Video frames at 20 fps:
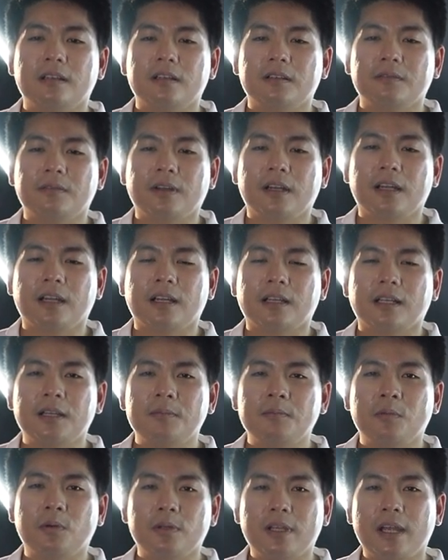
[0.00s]
Và
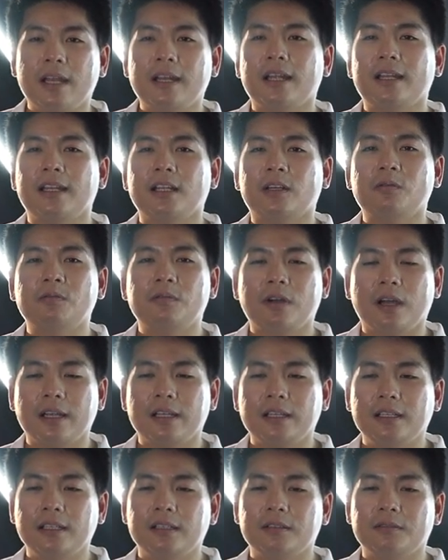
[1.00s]
cái mùa giải này thì cũng
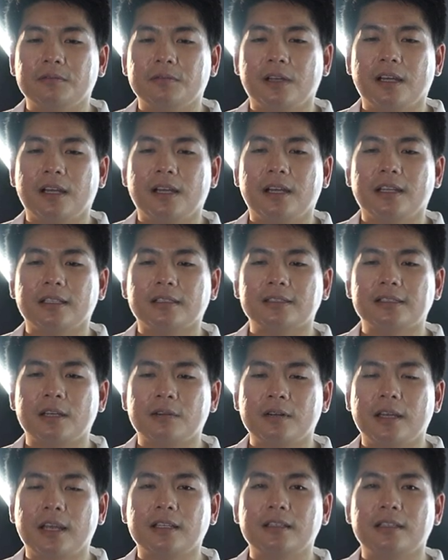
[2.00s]
vậy. Và
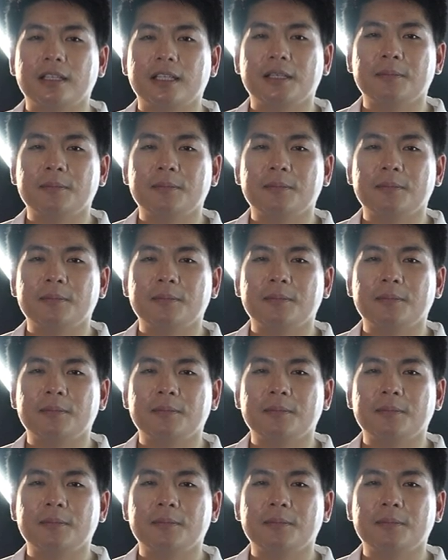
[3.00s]
Southgate thì